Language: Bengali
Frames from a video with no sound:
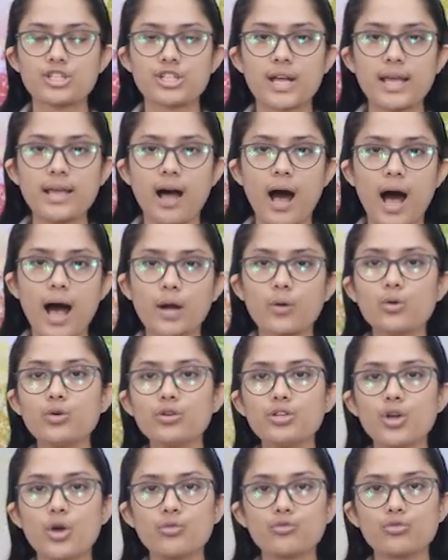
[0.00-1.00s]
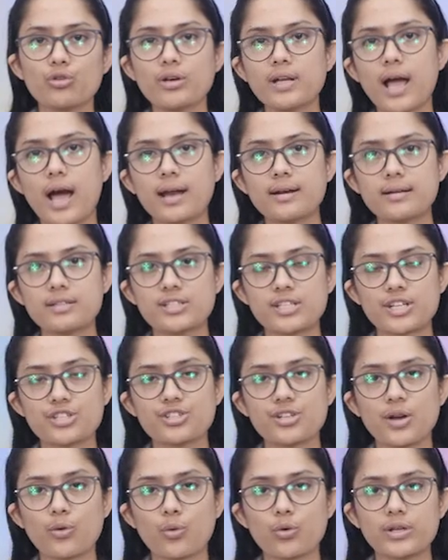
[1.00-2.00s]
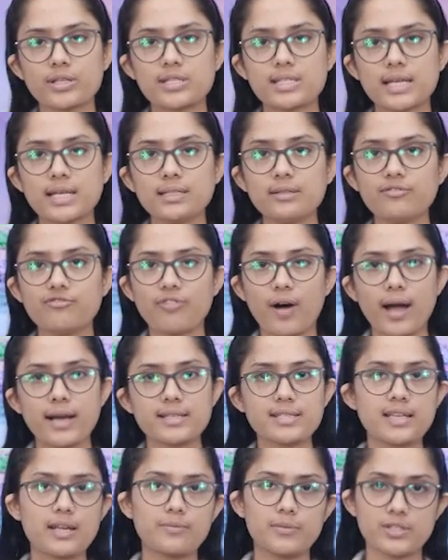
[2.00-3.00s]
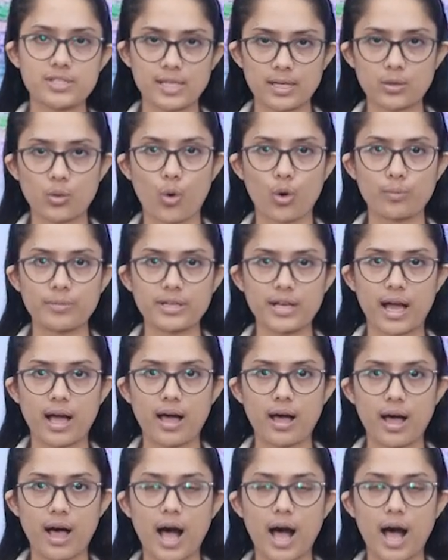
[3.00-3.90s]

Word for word: সেই আগুন নিয়ন্ত্রণে আনার চেষ্টা করেছেন ফায়ার সার্ভিসের কর্মীরা